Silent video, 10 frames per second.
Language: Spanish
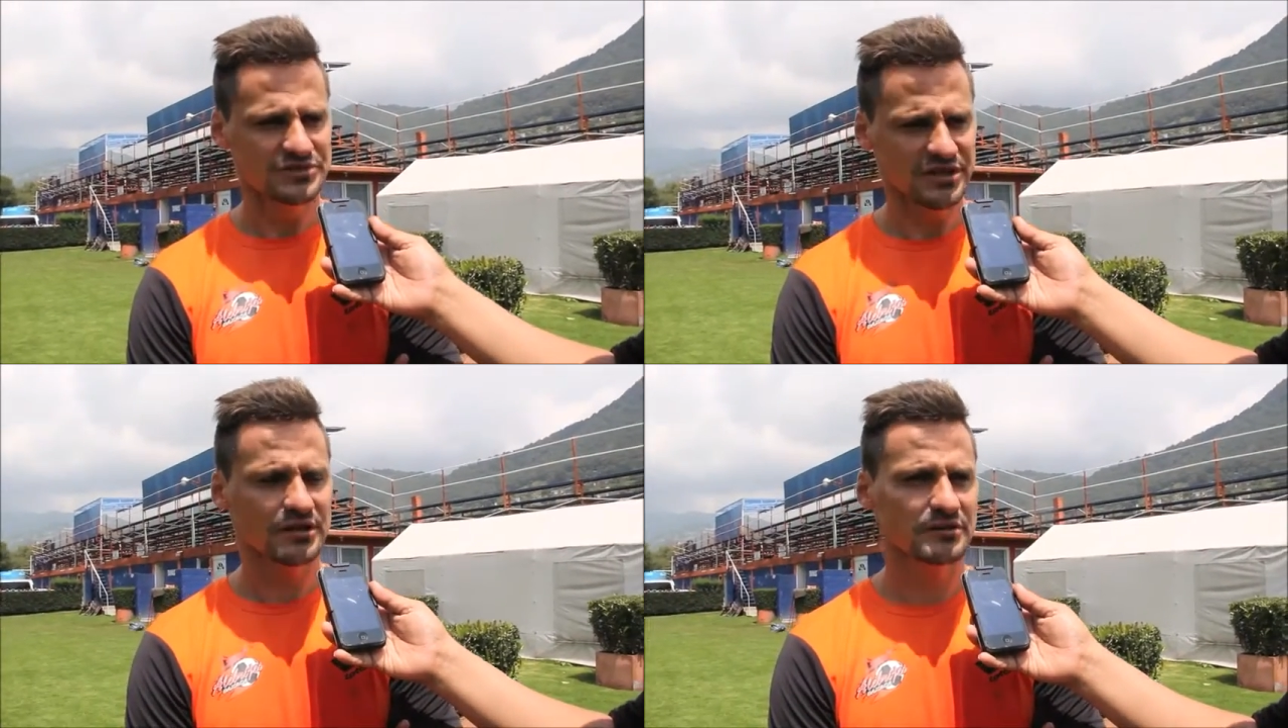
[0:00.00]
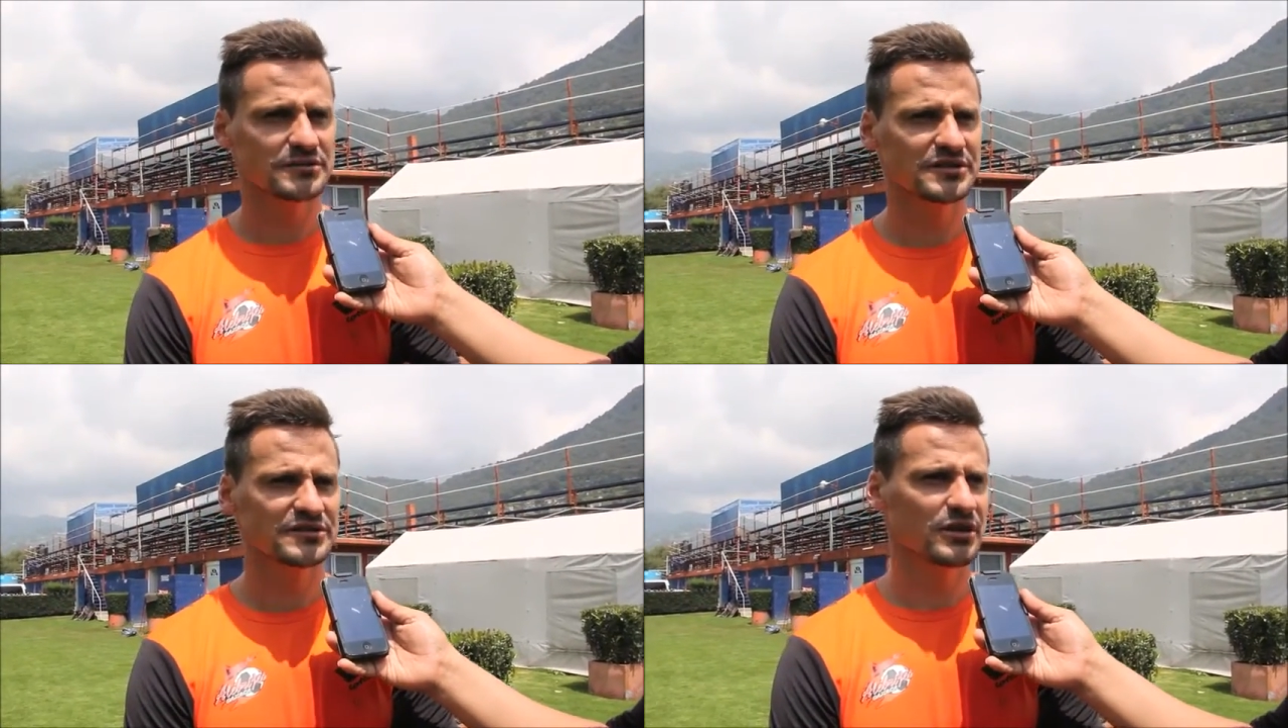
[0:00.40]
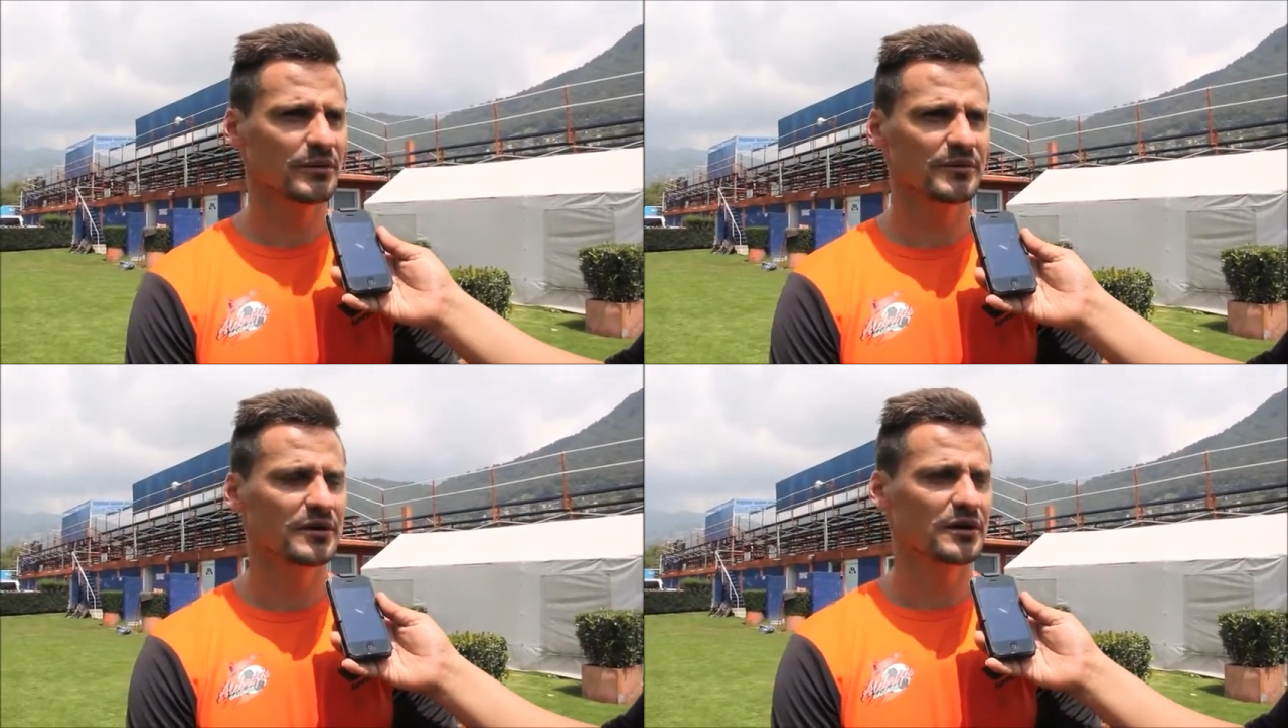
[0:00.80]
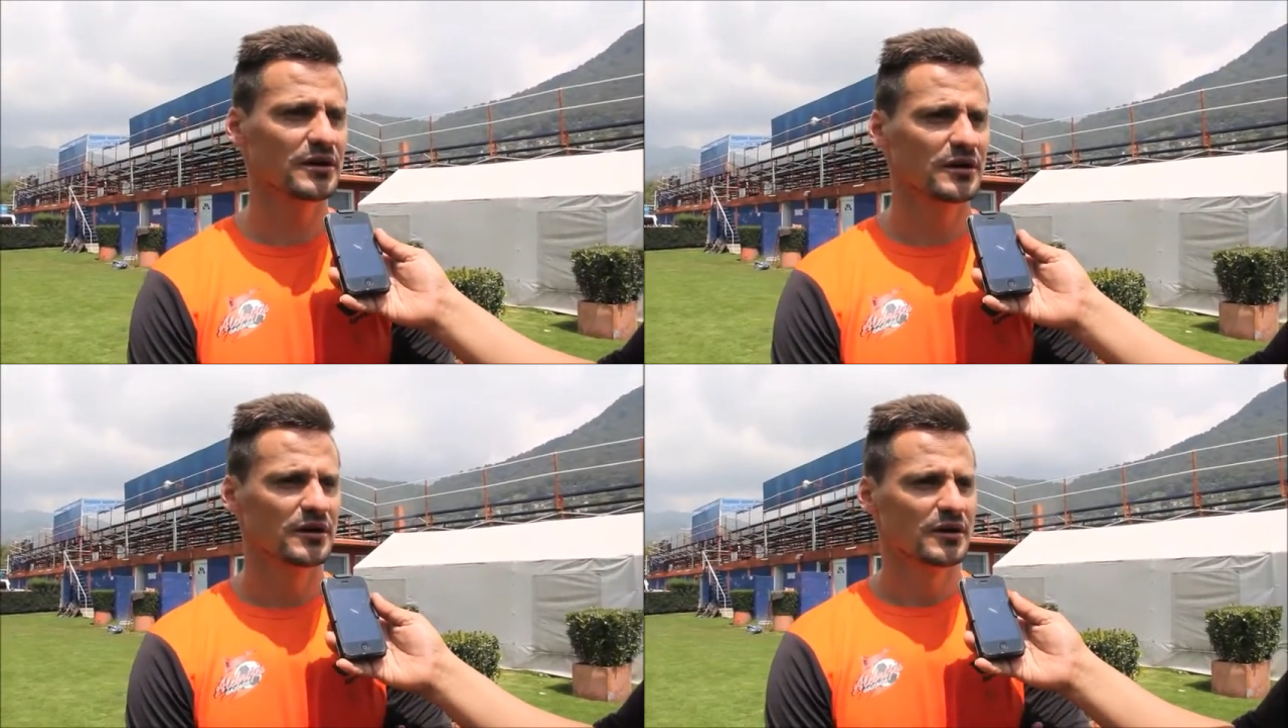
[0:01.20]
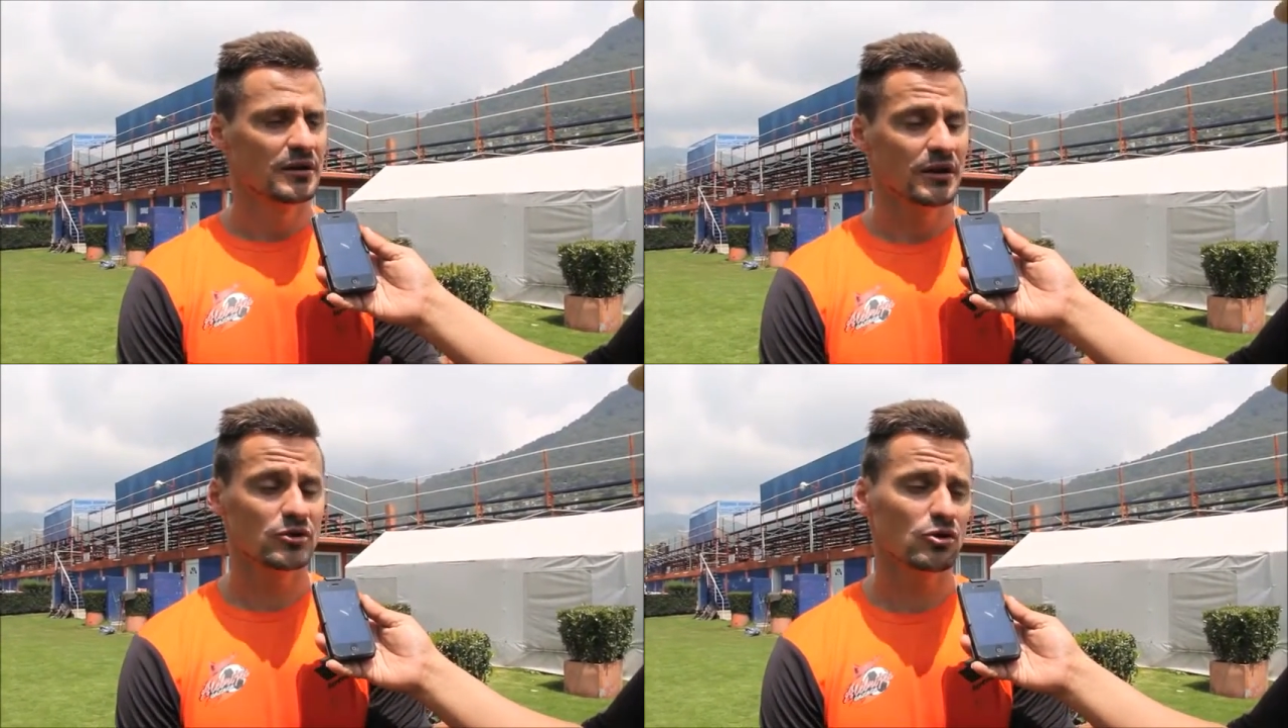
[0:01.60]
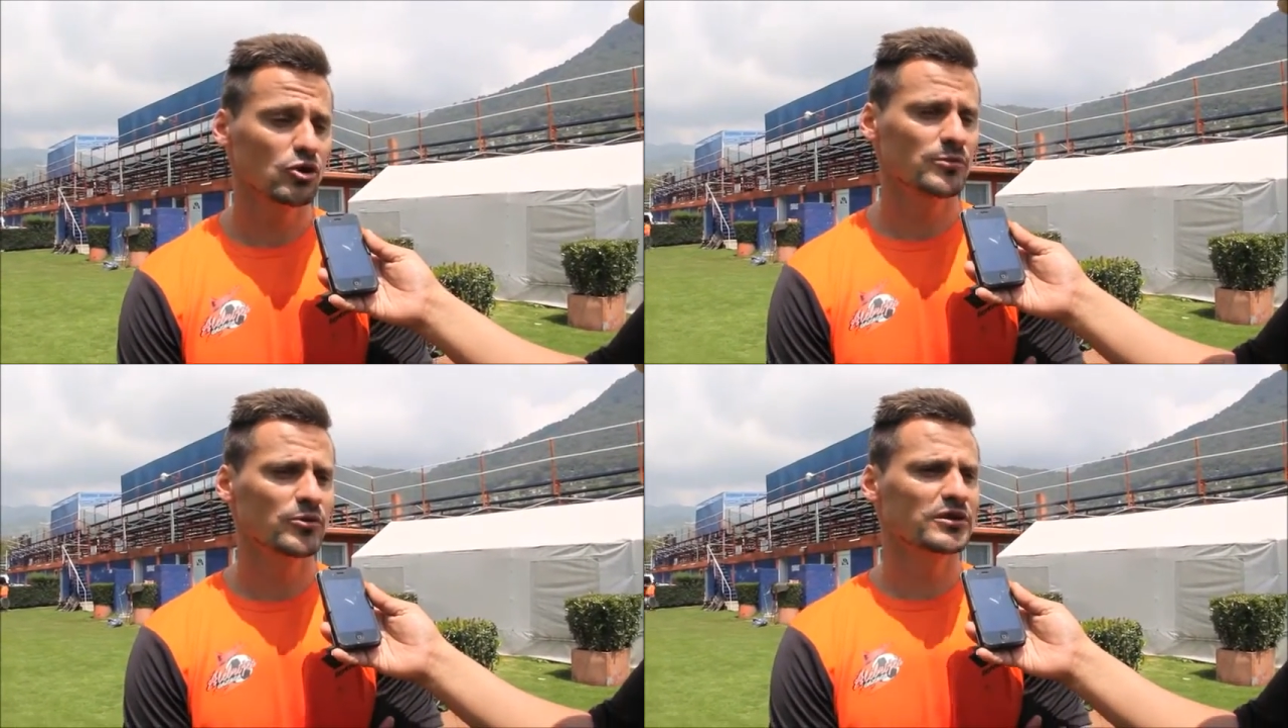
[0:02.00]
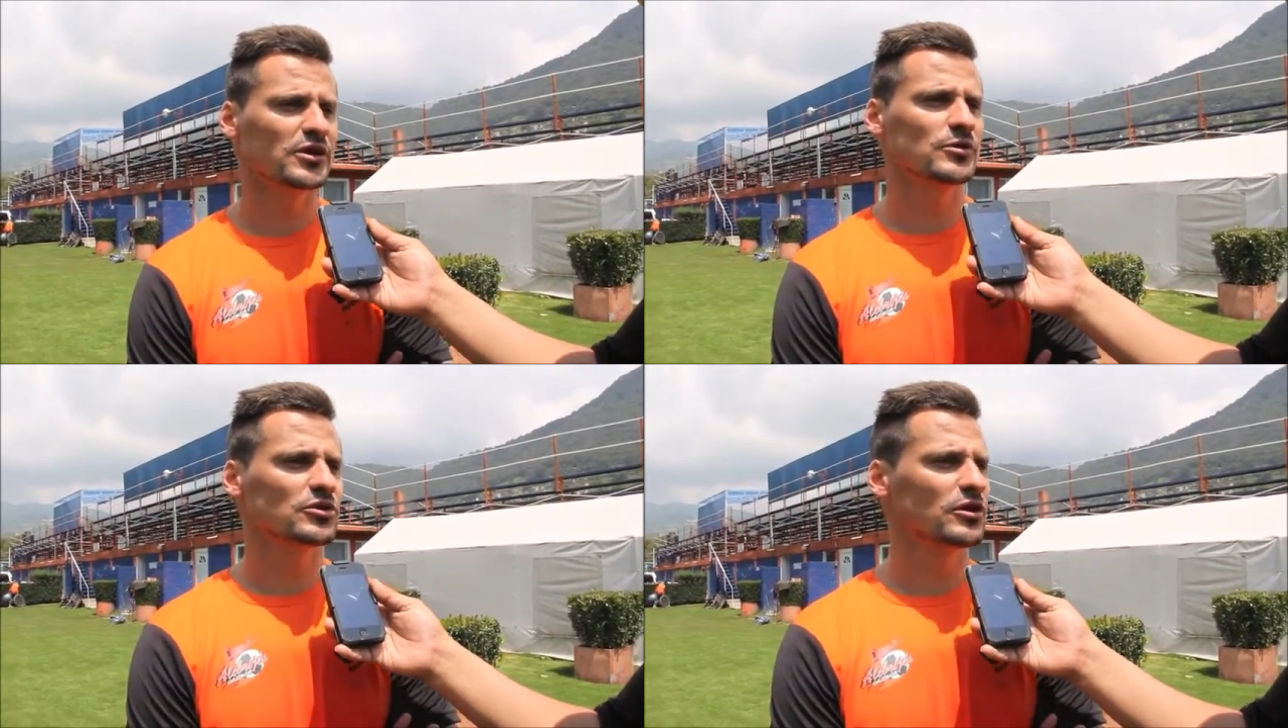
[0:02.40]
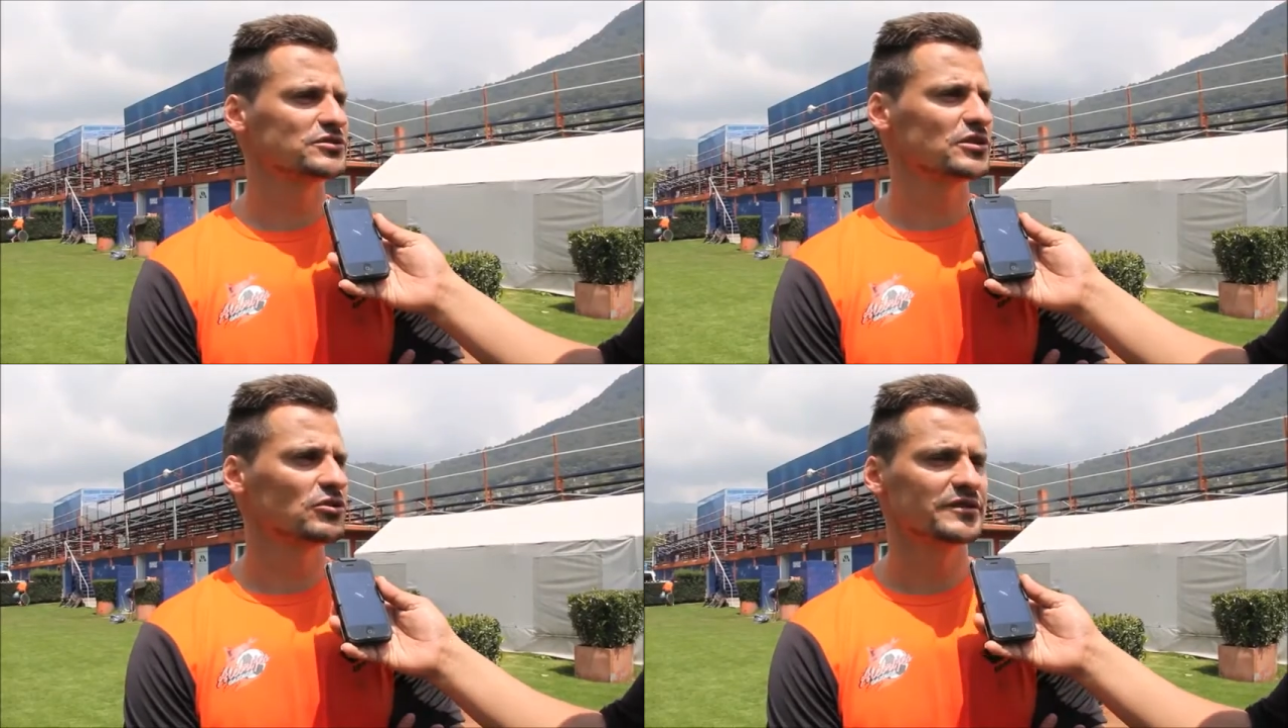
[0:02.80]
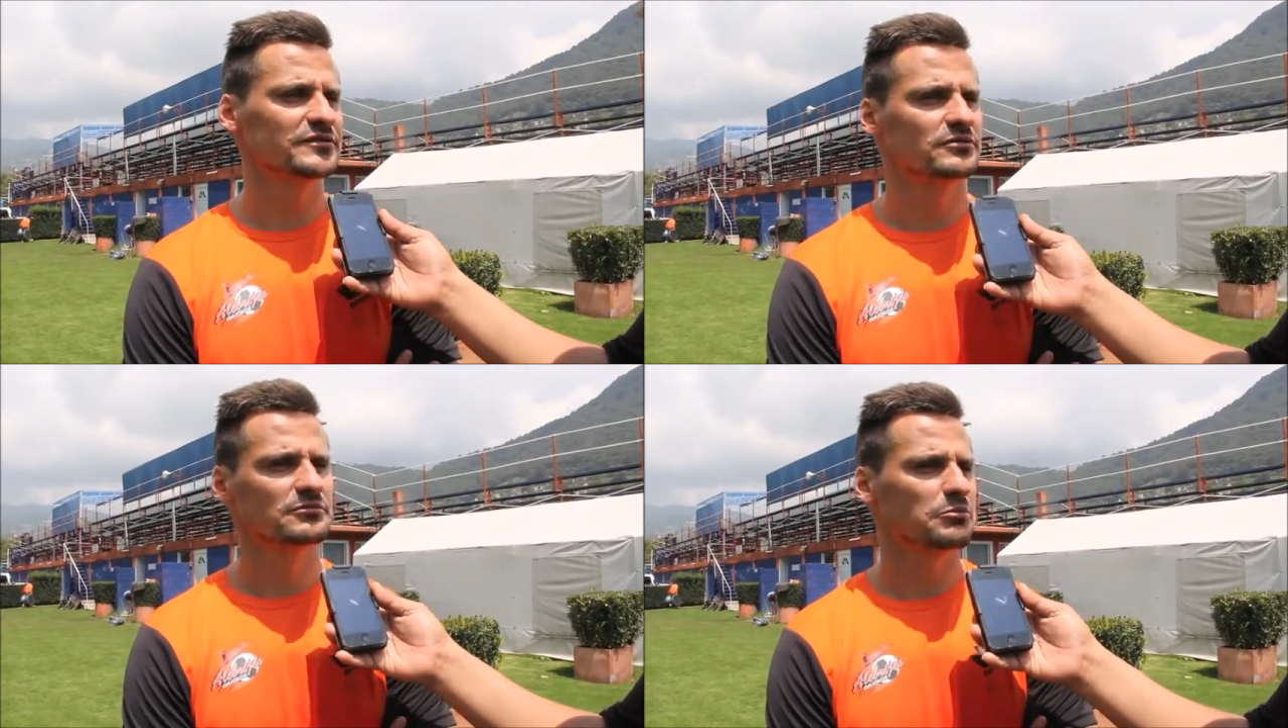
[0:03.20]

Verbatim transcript: Sí, sí, sí, a mí me... En todos los equipos que he estado me tocado hacer goles